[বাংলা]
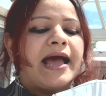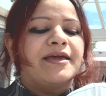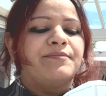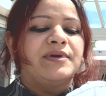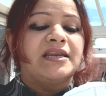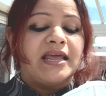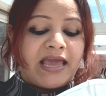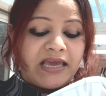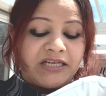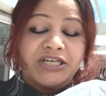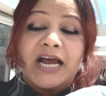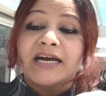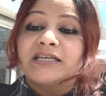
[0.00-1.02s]
আই মিন এই
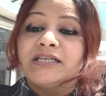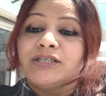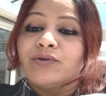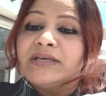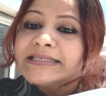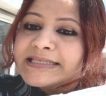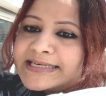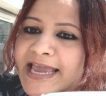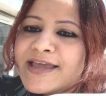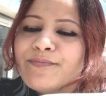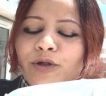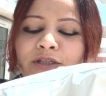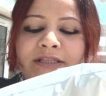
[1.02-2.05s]
শাকটি যেন
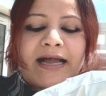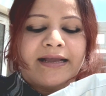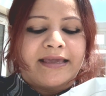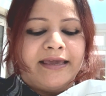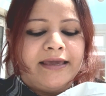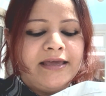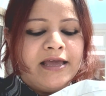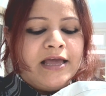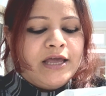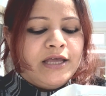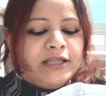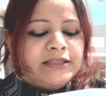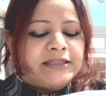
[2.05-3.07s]
স্টেবল থাকে
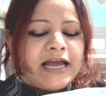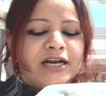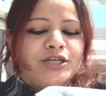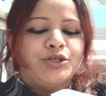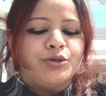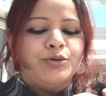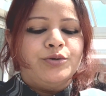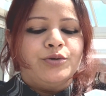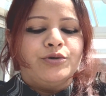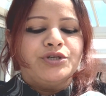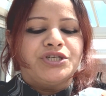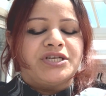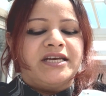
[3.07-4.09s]
তার জন্য
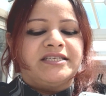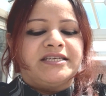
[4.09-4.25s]
সে